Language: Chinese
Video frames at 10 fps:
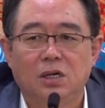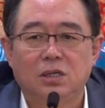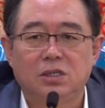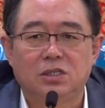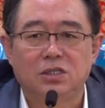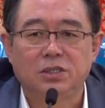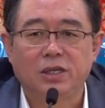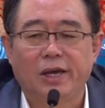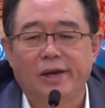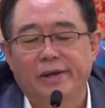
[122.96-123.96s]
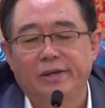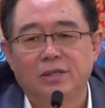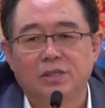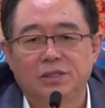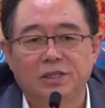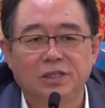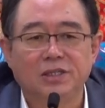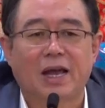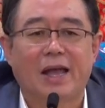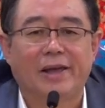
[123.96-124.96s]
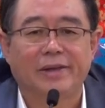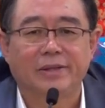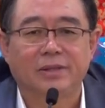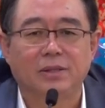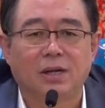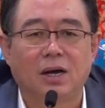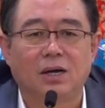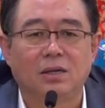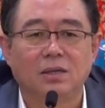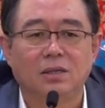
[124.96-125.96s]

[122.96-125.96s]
枝叶伸展啊。